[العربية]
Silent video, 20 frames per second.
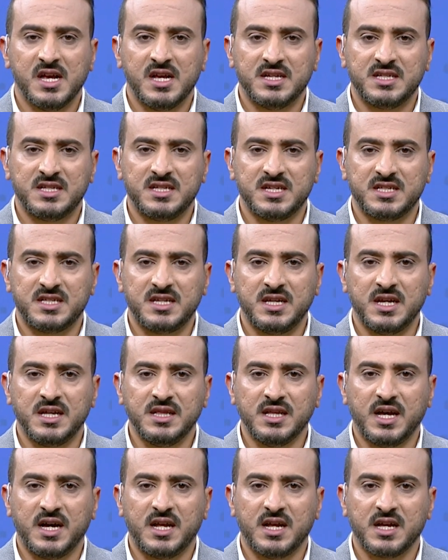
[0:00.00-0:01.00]
سياسي
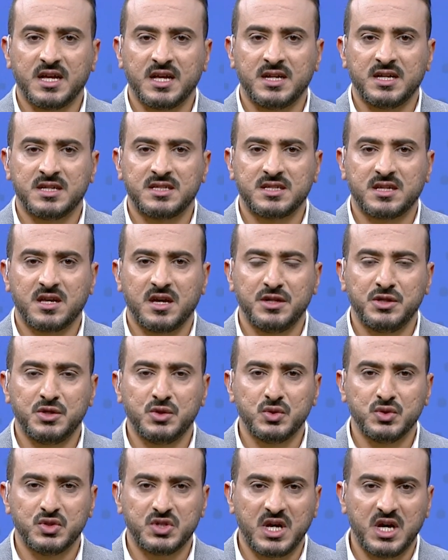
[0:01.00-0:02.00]
على قناة سكاي
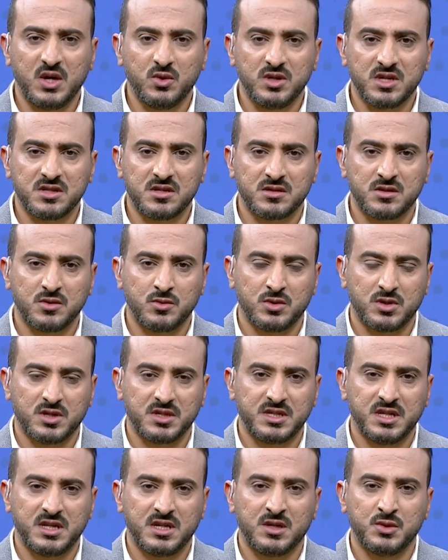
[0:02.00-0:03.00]
نيوز حول
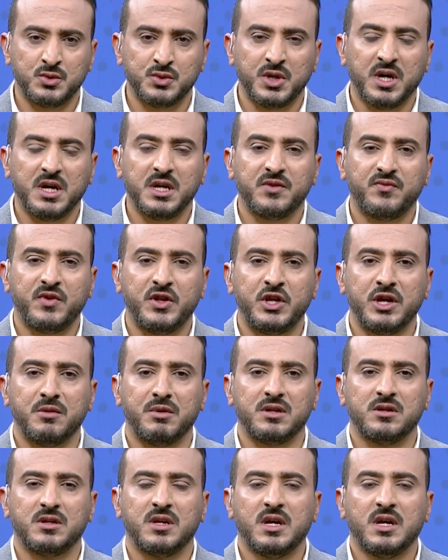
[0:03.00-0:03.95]
تطورات الأوضاع في اليمن